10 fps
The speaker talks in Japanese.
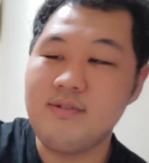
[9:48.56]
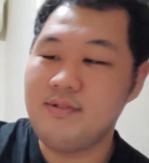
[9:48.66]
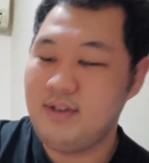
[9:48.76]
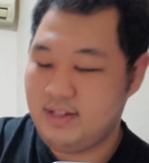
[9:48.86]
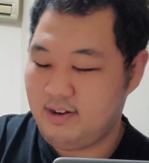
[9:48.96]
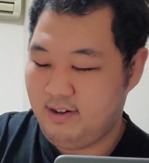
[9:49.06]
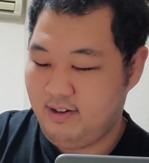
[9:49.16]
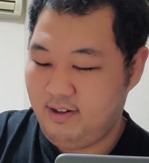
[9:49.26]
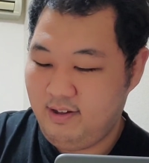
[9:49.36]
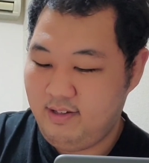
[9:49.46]
格闘やった
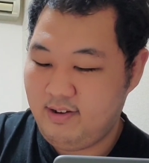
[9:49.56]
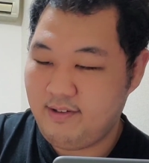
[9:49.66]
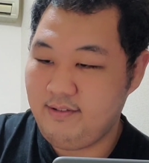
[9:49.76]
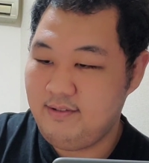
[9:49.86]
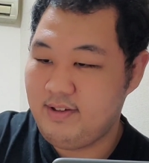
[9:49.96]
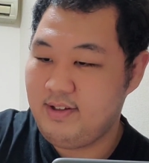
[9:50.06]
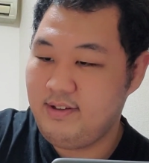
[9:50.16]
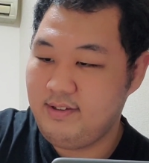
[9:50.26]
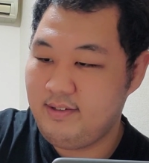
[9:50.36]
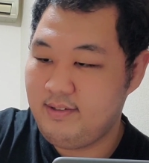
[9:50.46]
かななんかそのあた
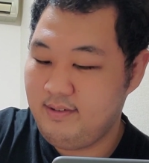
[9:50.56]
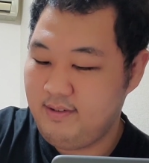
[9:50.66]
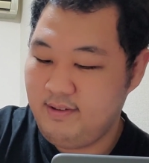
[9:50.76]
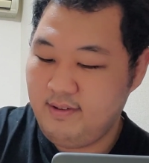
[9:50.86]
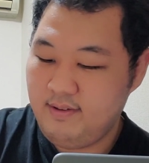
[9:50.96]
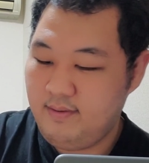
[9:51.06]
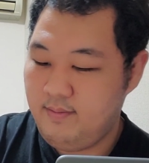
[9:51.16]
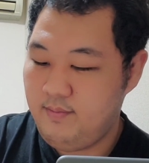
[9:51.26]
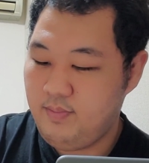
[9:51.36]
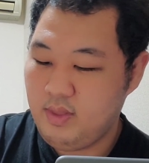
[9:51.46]
りのやつ。
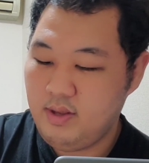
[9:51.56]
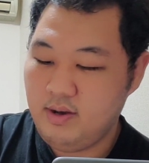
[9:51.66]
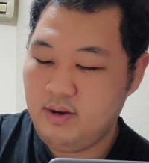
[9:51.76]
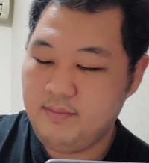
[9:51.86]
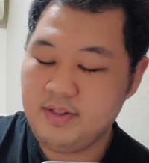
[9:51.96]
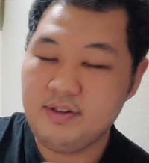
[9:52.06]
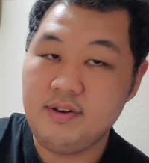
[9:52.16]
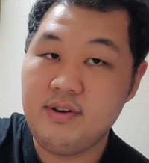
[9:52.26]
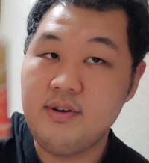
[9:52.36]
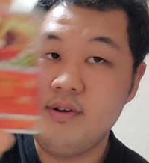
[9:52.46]
あ、また、